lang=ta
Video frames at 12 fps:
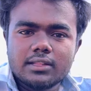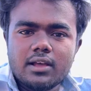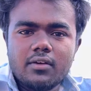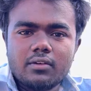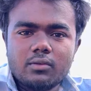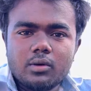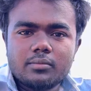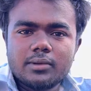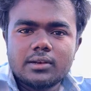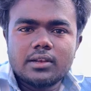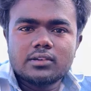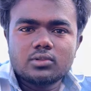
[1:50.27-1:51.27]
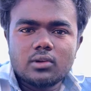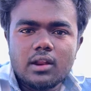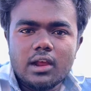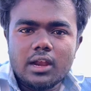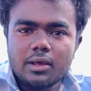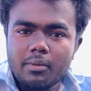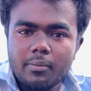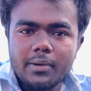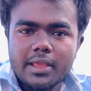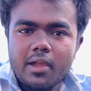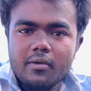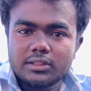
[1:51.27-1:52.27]
தான் அவங்க ஒர்க் பண்ணுறேன்னு சொல்கிறாங்க ஆனால்
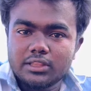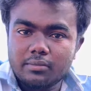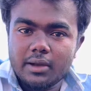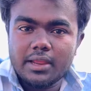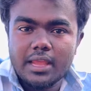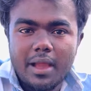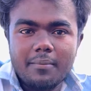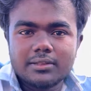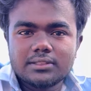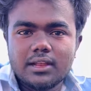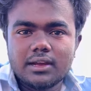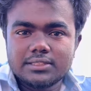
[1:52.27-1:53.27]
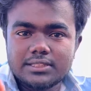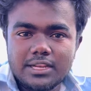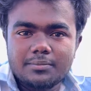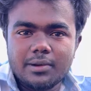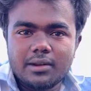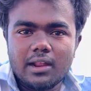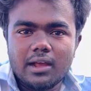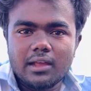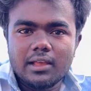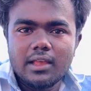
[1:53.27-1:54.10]
பப்ளிக்கே அவங்க இந்த மாதிரி ஏமாத்துறாங்க சீட் பண்ணுறாங்க